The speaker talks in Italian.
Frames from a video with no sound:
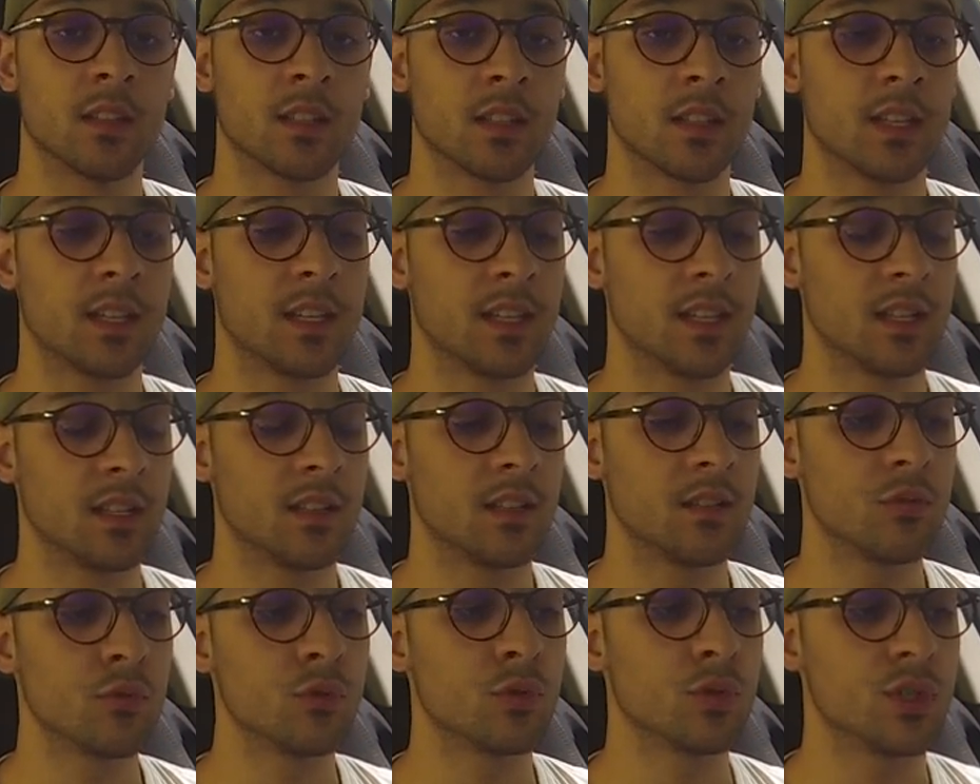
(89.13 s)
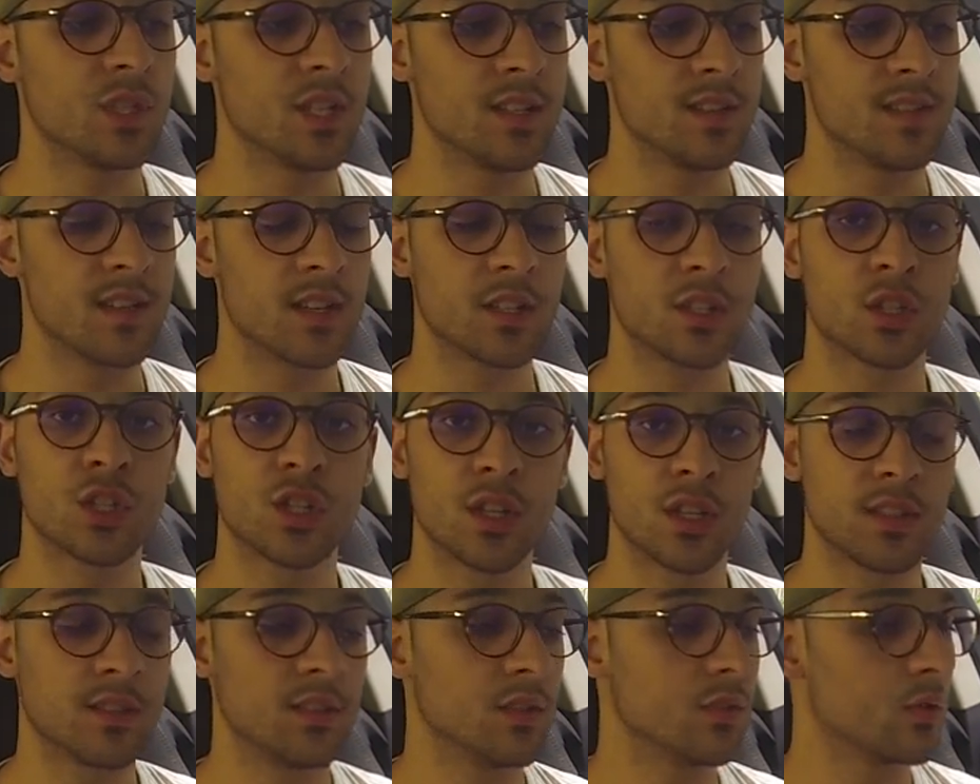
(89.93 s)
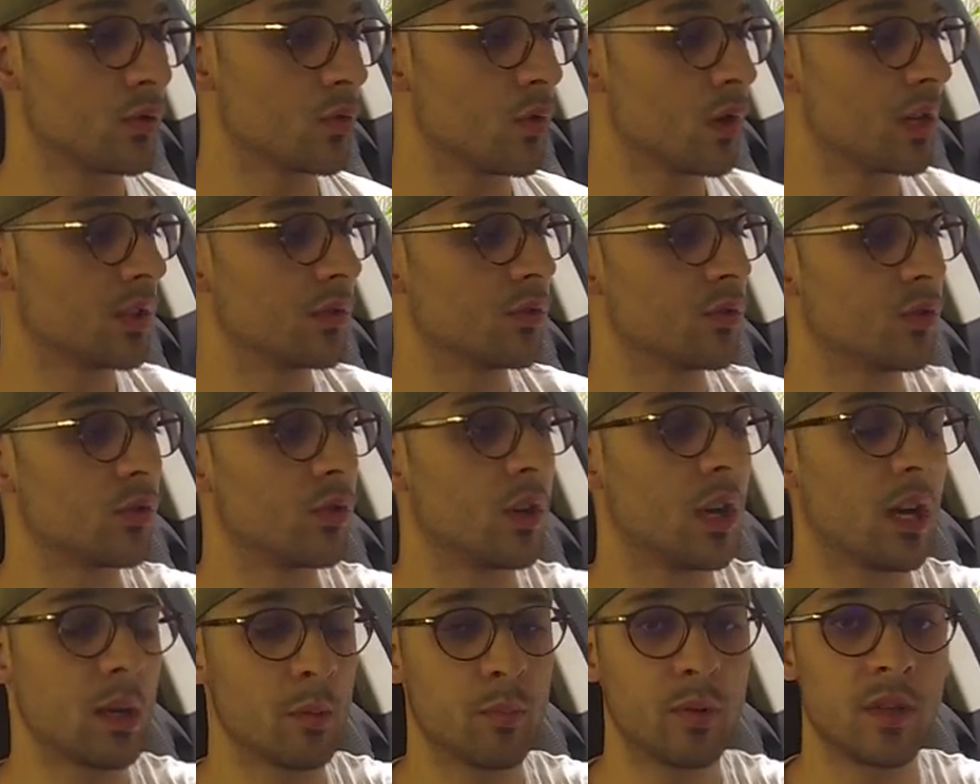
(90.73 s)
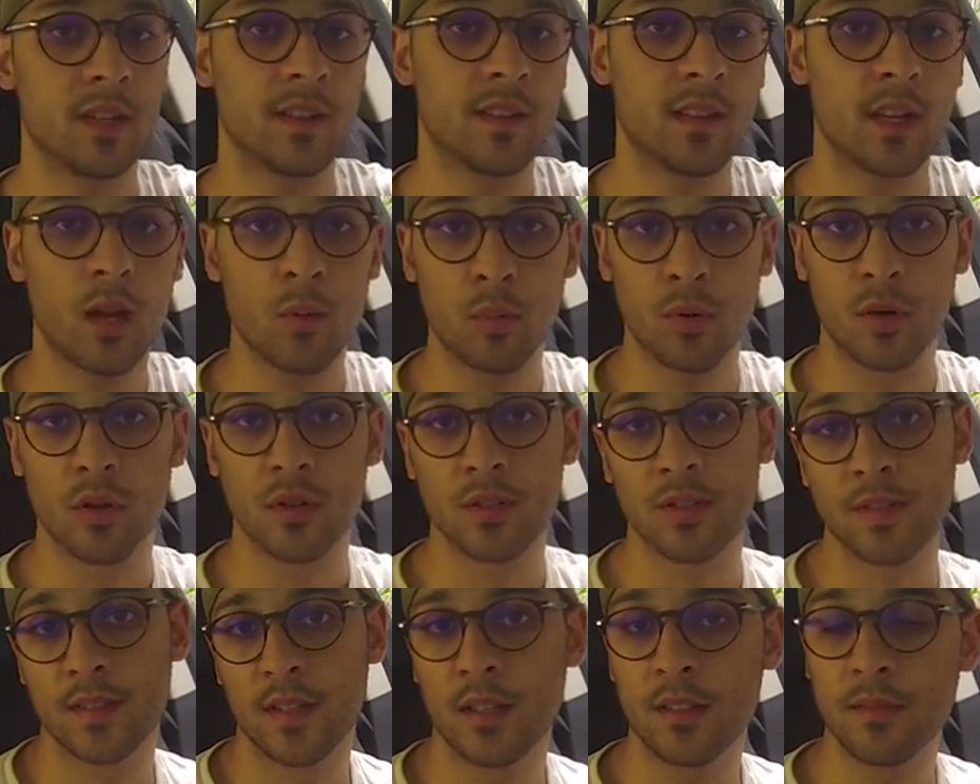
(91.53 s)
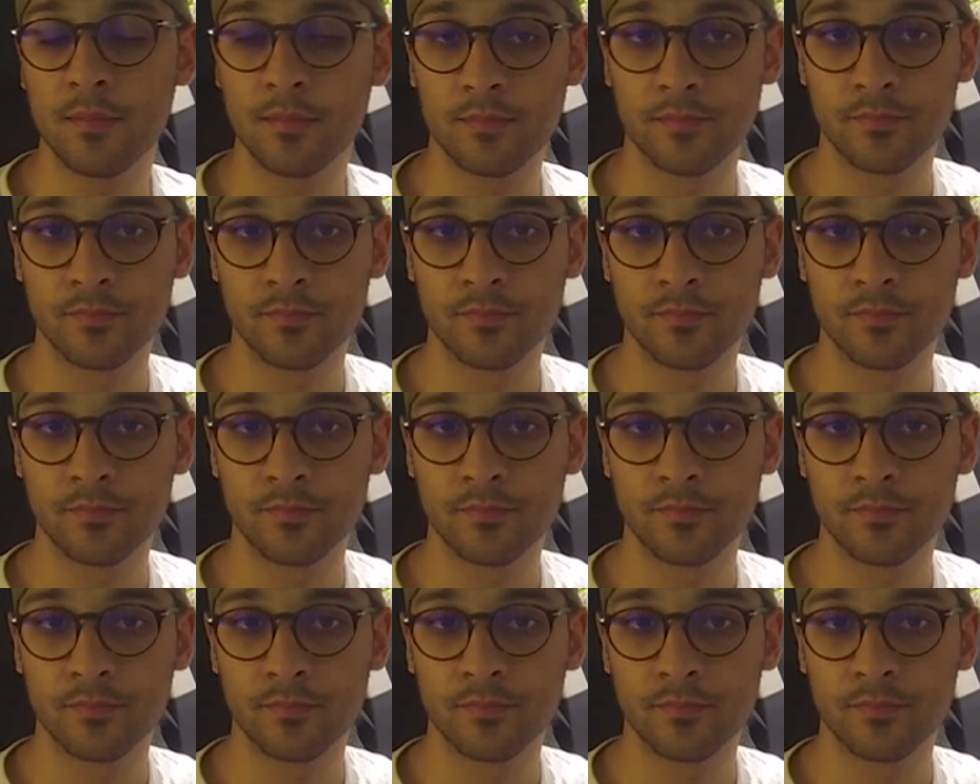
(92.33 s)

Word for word: che le luci si accendino quando aprite la porta